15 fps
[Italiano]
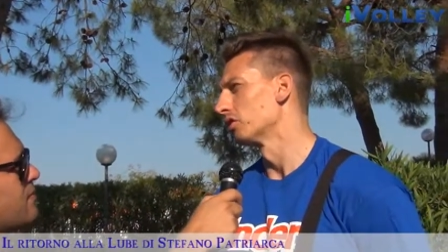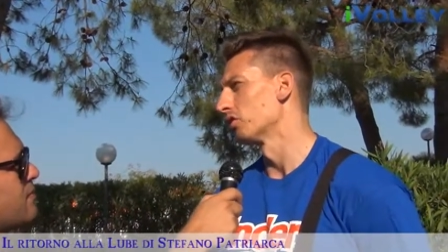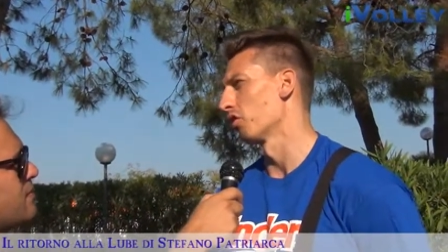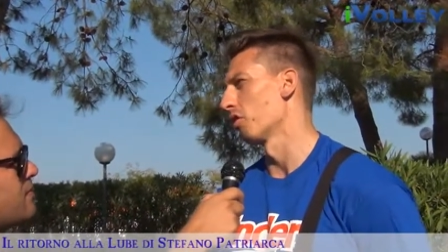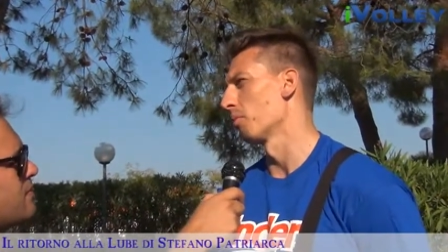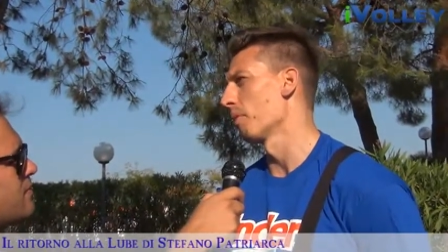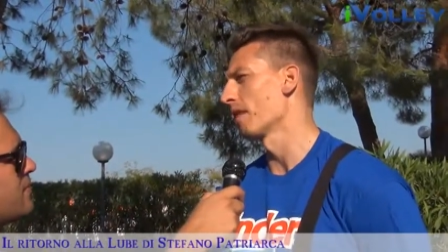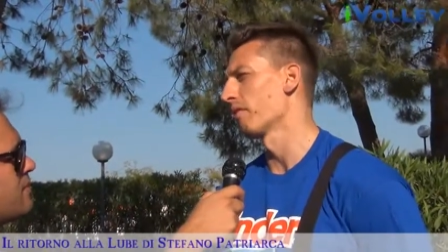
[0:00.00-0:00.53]

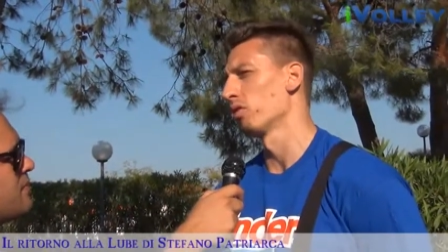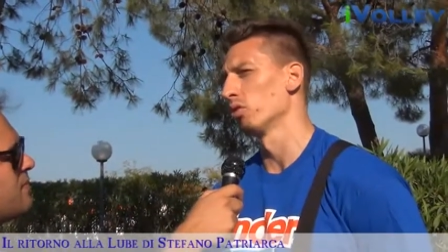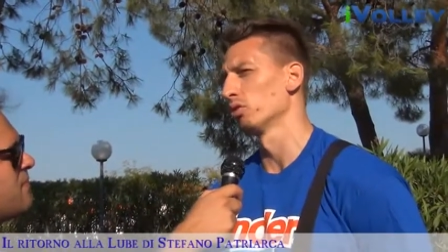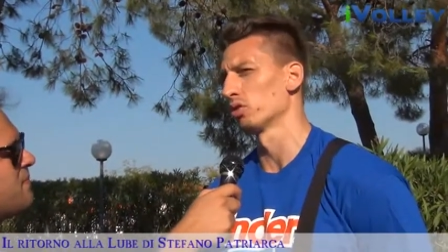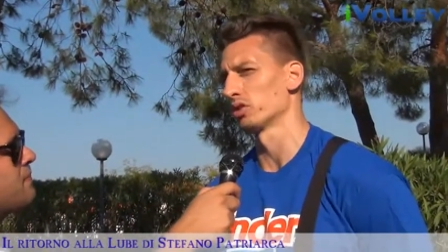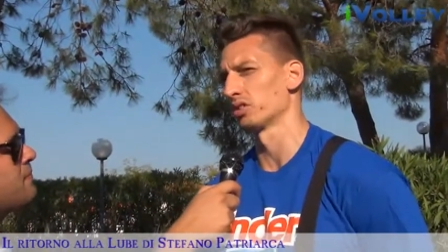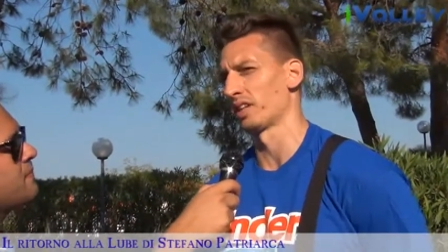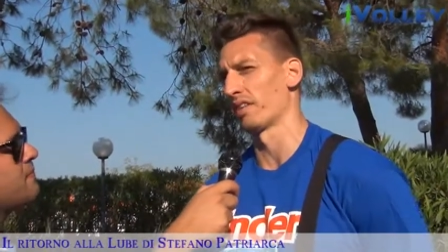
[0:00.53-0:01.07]
non ho mai
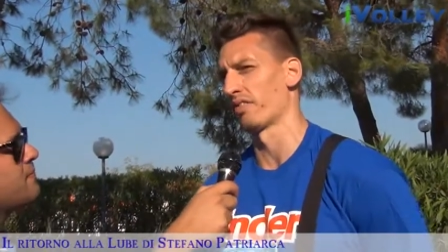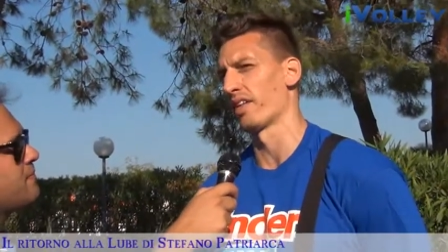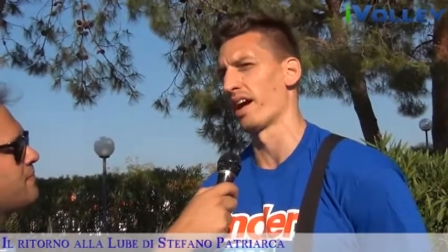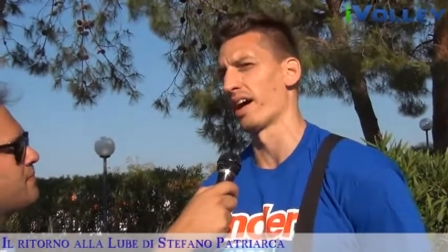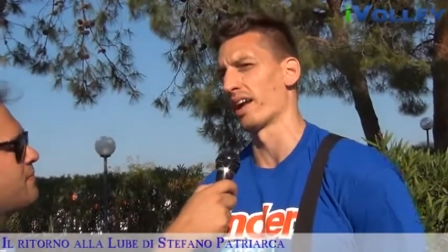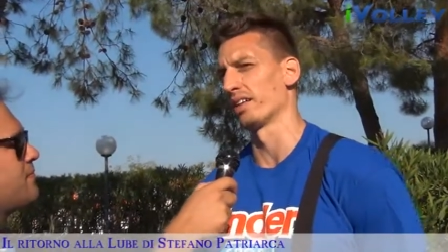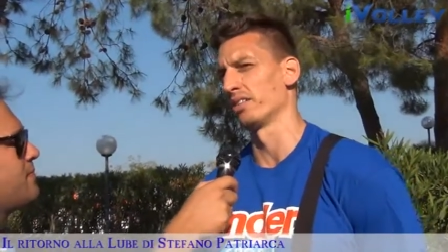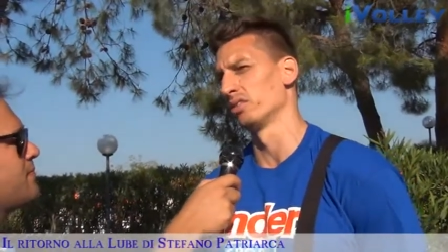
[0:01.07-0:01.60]
voluto
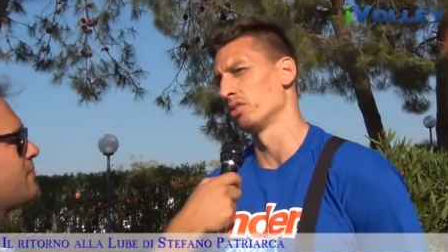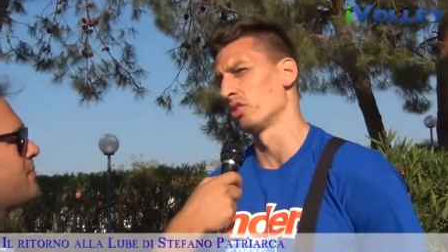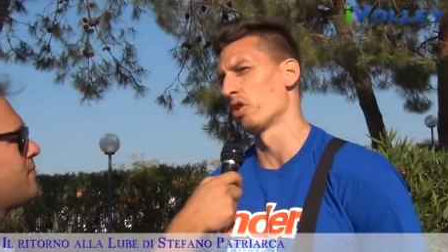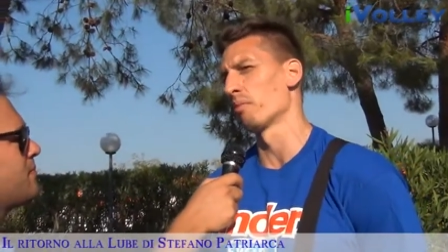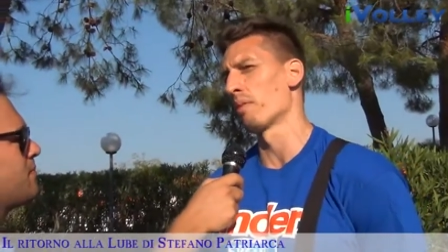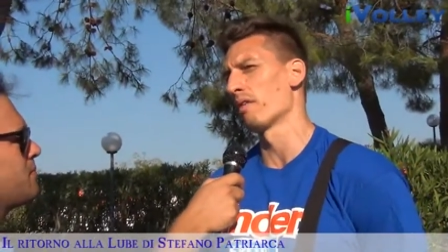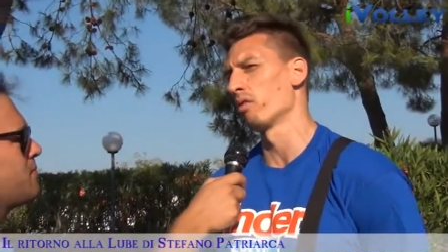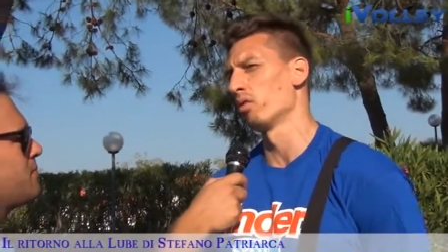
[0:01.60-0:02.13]
strafare,
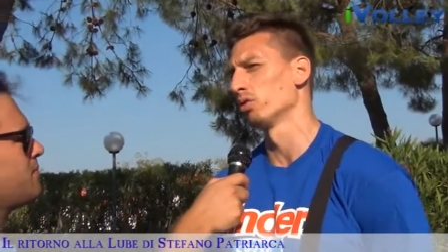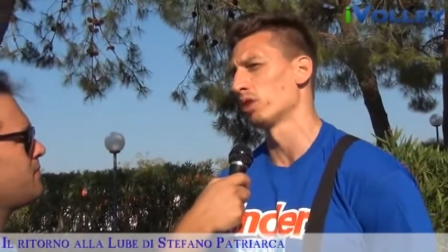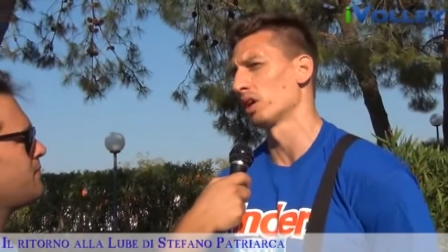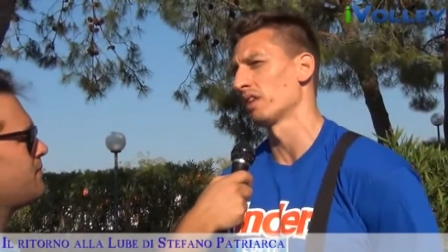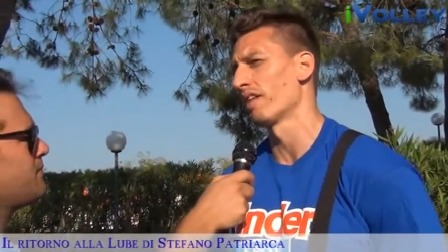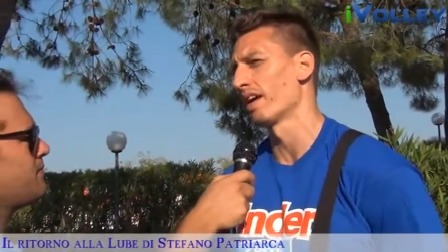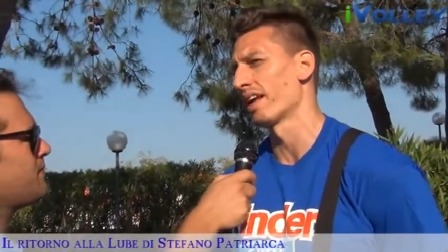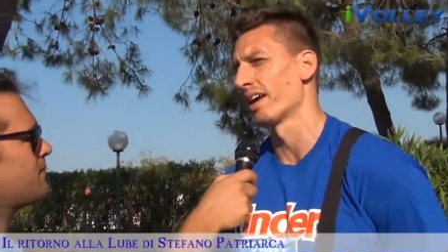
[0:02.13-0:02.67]
non ho mai voluto
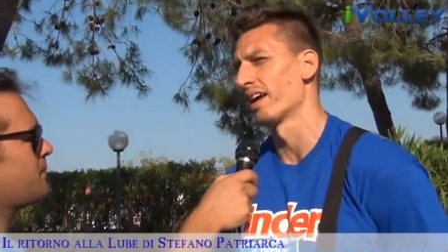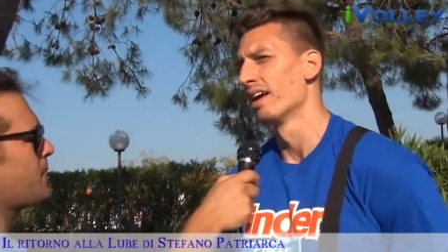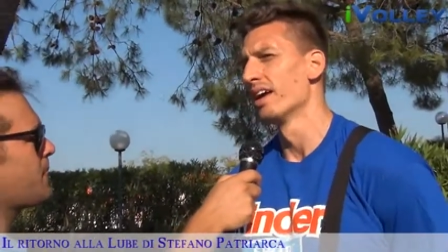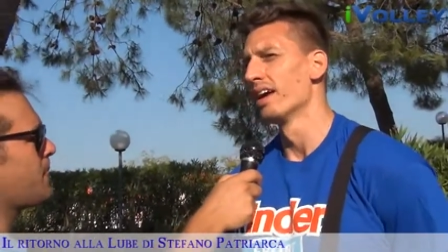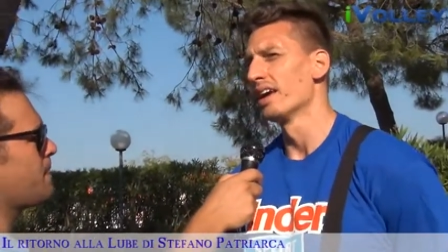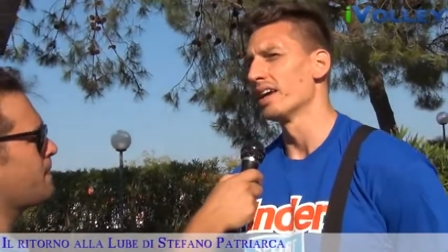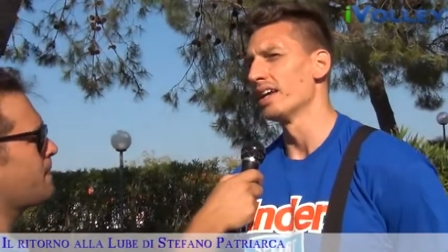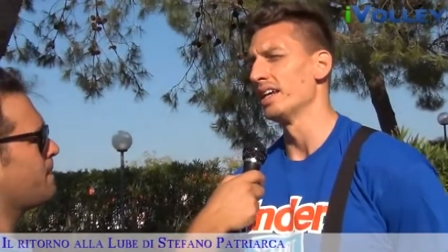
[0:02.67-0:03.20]
arrivare
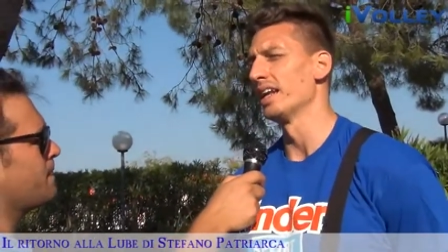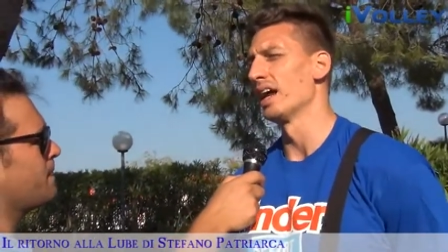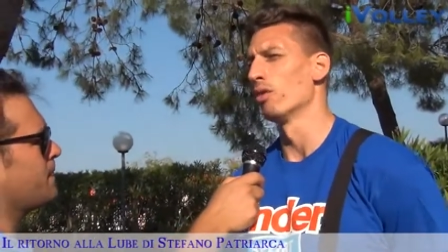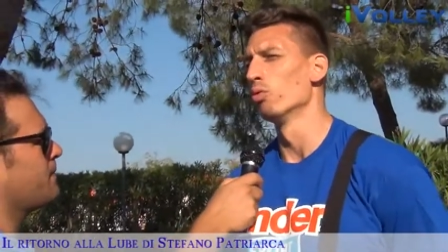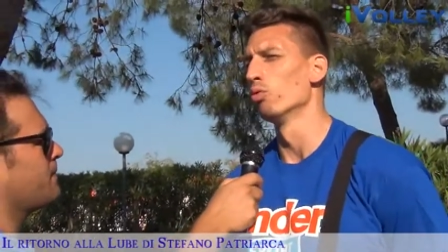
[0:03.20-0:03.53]
in